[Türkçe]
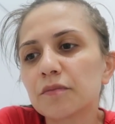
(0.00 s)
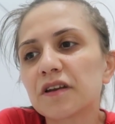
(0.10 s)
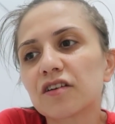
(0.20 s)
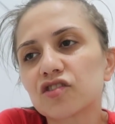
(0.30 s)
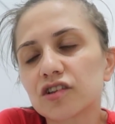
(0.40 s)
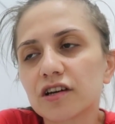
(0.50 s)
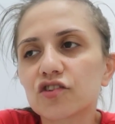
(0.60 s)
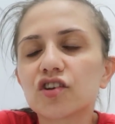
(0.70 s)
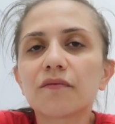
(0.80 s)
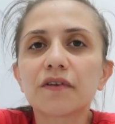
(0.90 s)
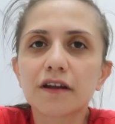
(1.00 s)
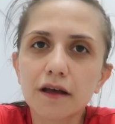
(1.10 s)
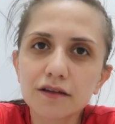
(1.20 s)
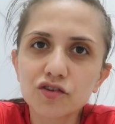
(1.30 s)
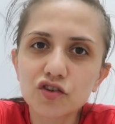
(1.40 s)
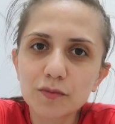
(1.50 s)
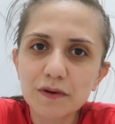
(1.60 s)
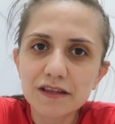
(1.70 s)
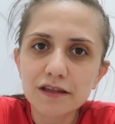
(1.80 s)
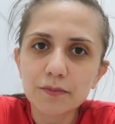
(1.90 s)
birazcık da akşam Ferah'ın
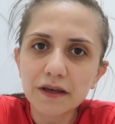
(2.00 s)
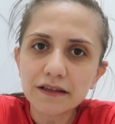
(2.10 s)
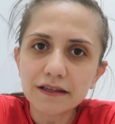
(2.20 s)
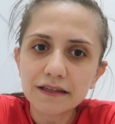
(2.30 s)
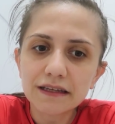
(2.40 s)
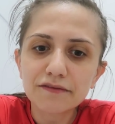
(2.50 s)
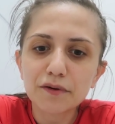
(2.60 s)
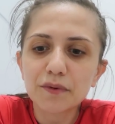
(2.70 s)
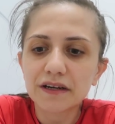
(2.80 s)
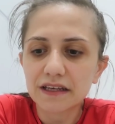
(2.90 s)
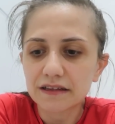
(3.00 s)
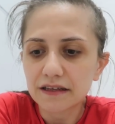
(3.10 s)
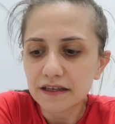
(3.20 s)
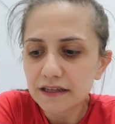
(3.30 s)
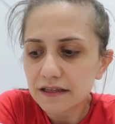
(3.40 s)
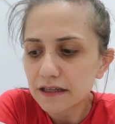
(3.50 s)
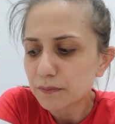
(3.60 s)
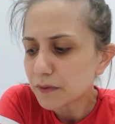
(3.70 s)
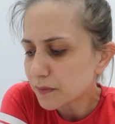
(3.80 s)
çıkmasını bekledik ve markete gittik.